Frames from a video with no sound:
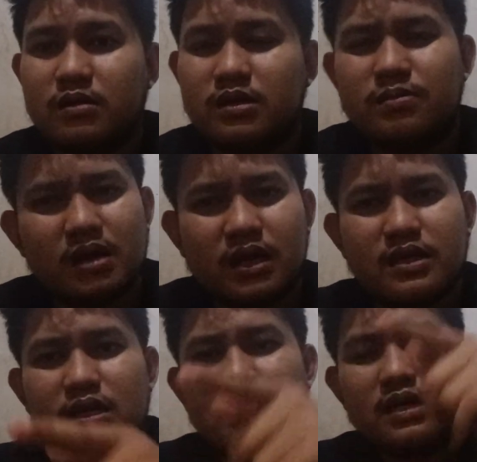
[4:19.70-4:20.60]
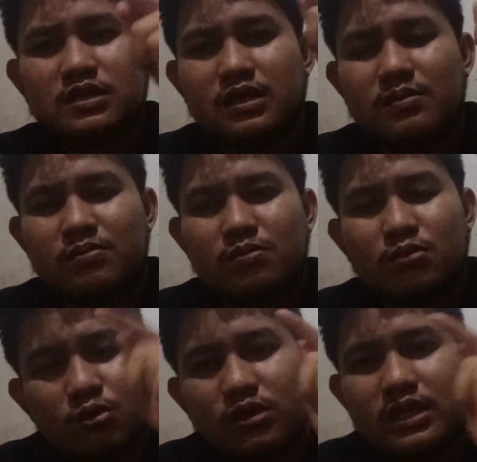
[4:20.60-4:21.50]
ini makanya lah
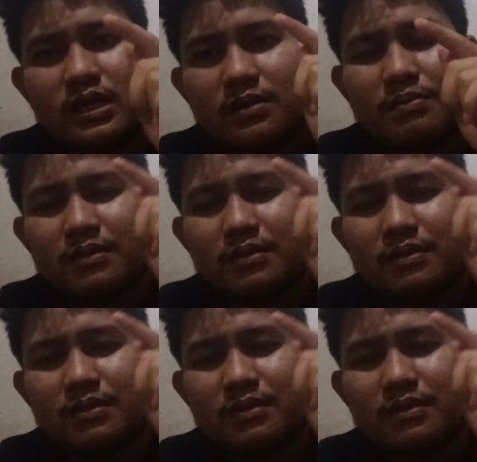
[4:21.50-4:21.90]
gasanmu nih yang